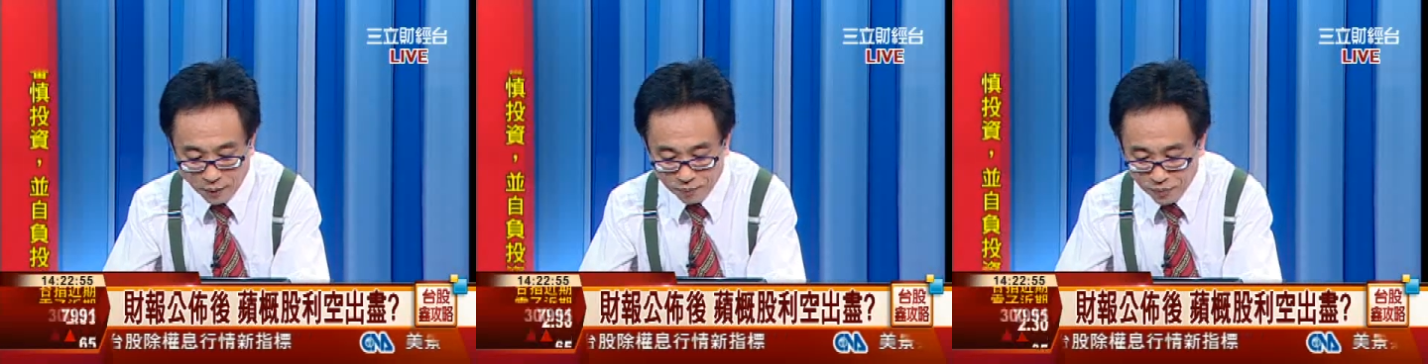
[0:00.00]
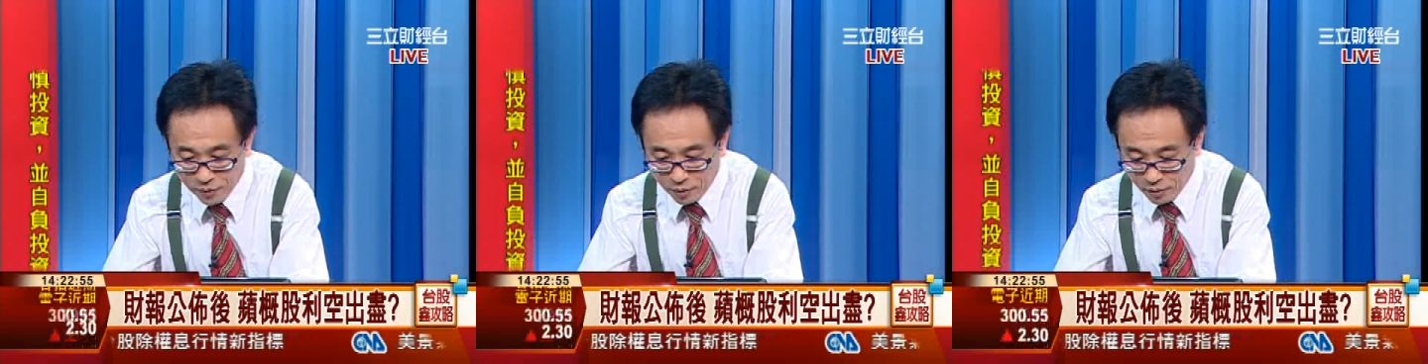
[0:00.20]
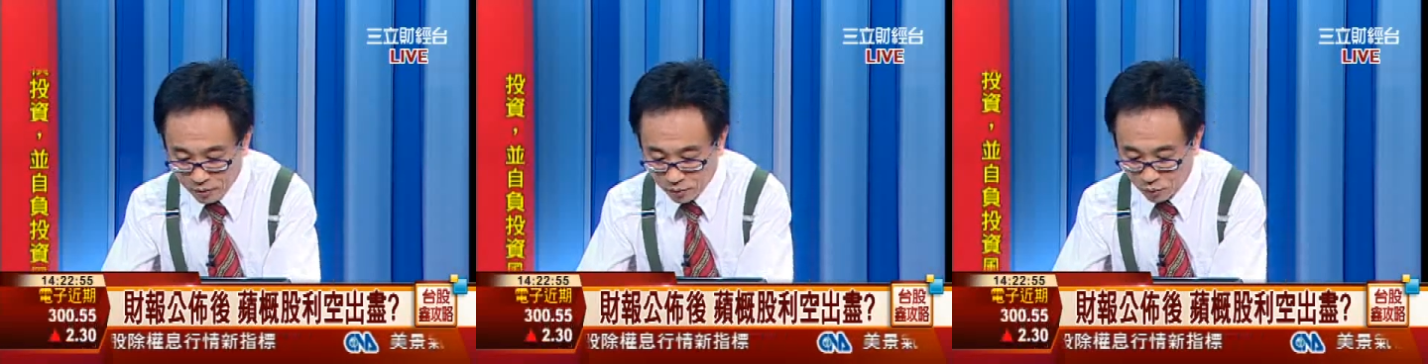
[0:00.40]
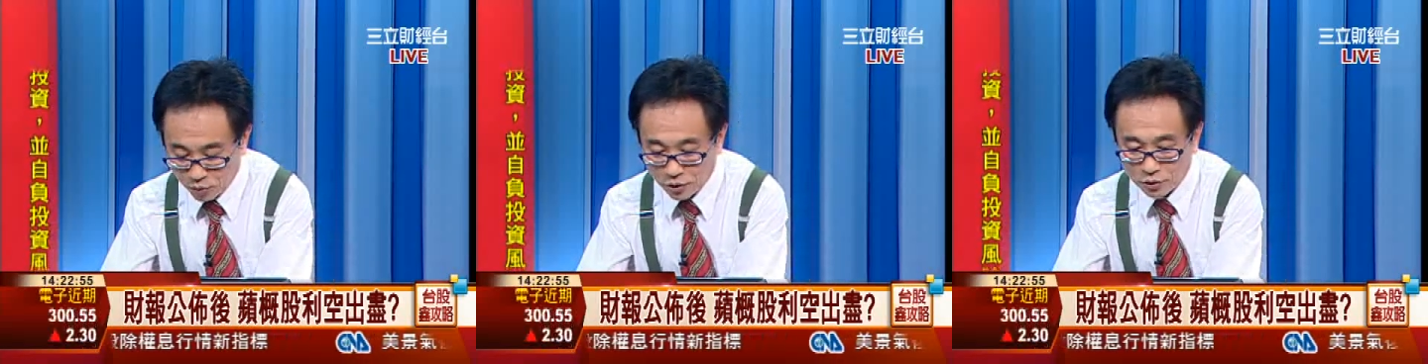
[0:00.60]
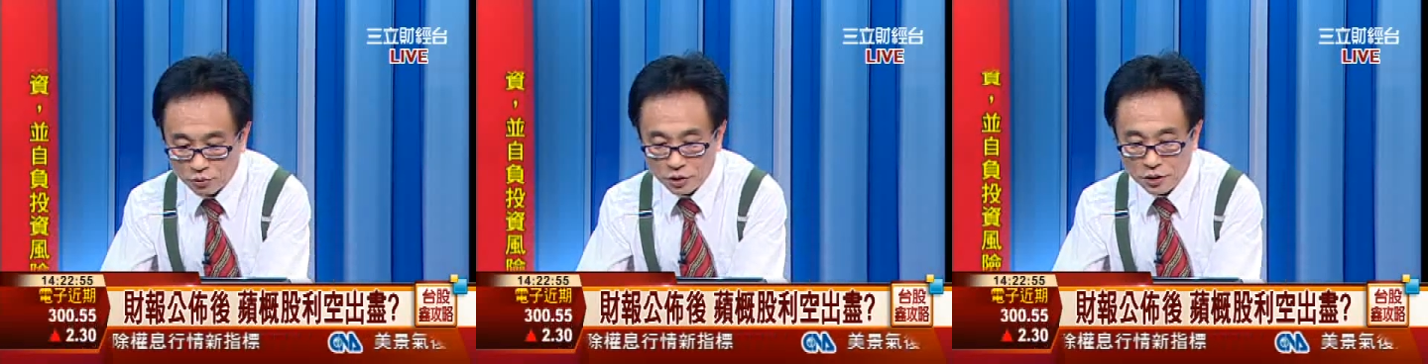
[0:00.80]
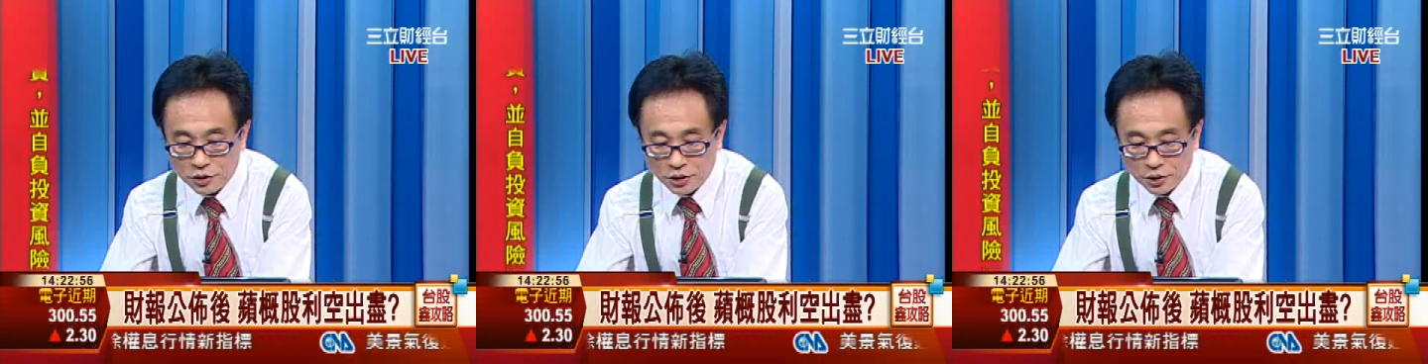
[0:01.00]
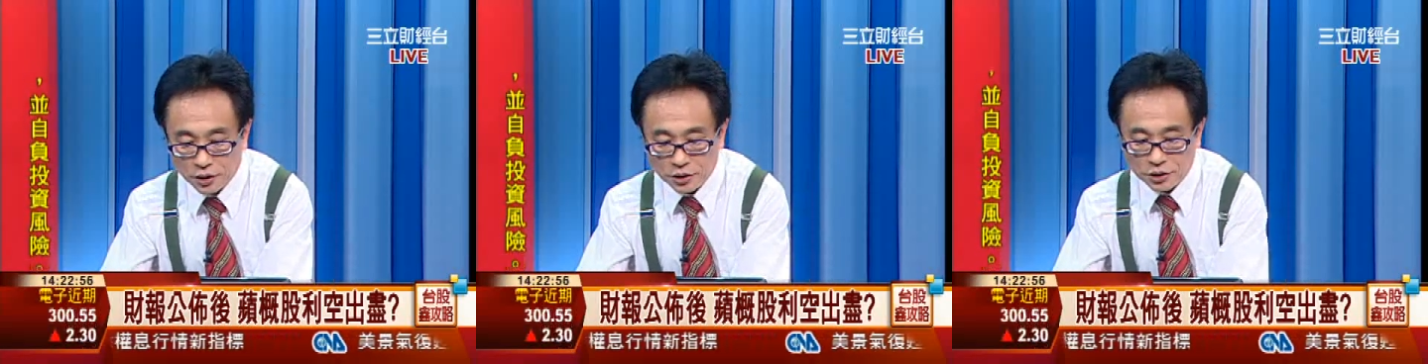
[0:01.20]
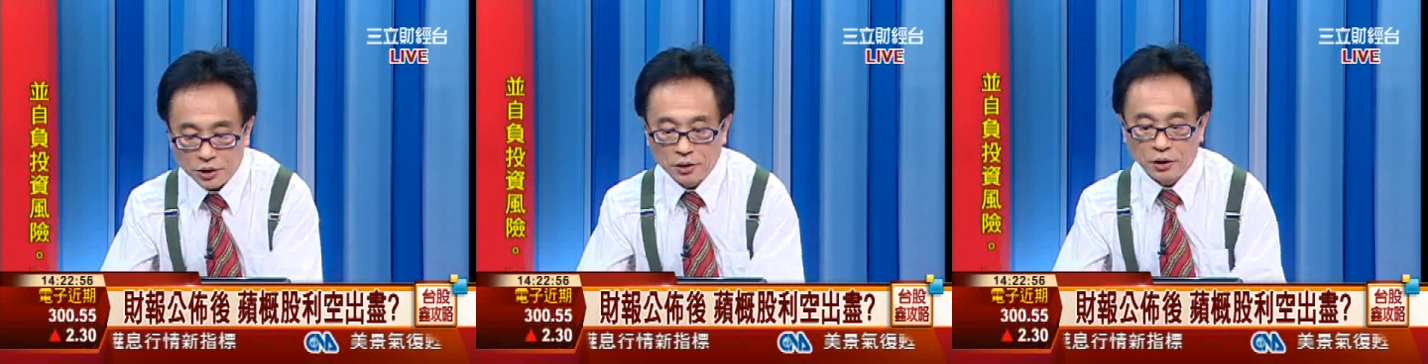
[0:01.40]
好做隐形，对做隐形
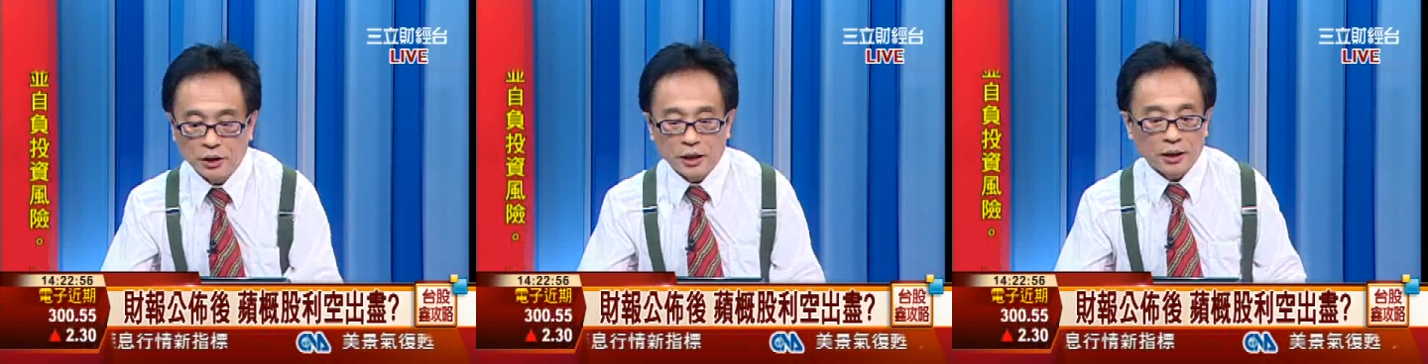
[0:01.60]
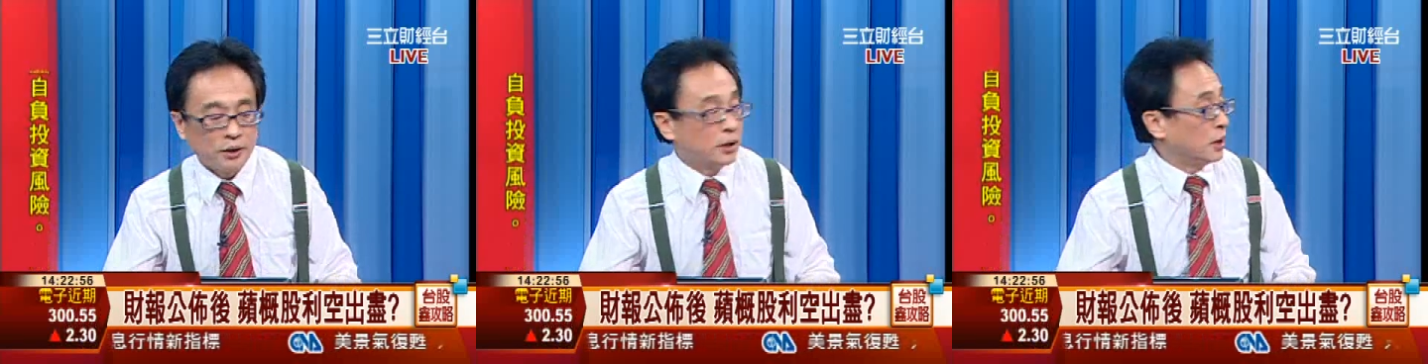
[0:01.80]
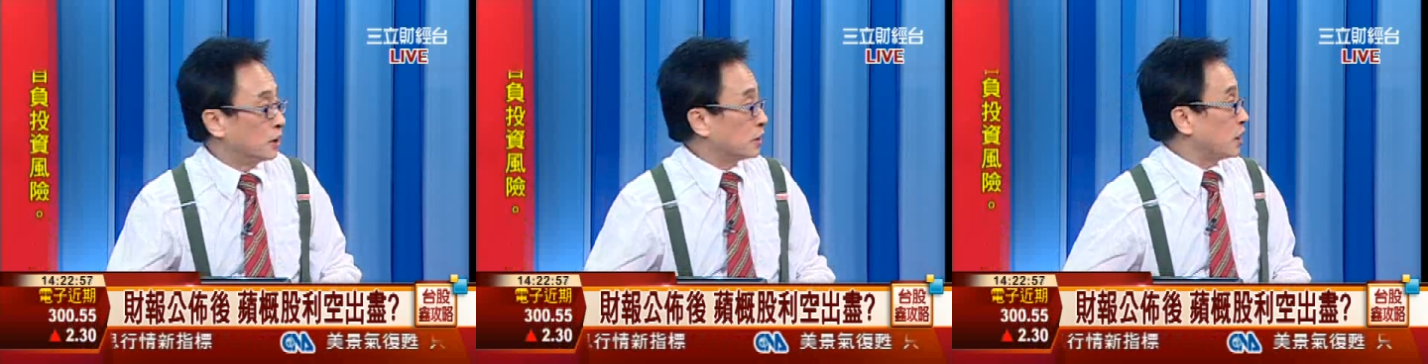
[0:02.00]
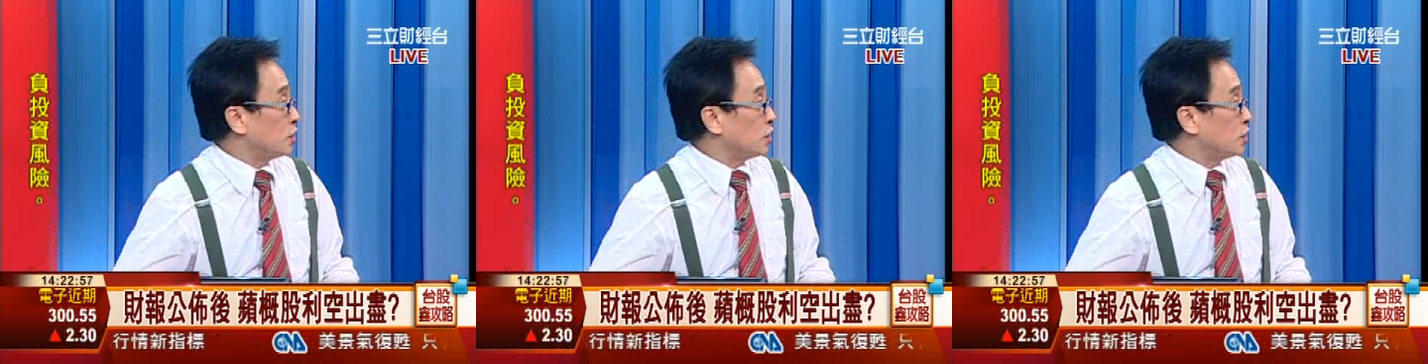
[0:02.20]
眼镜的，你看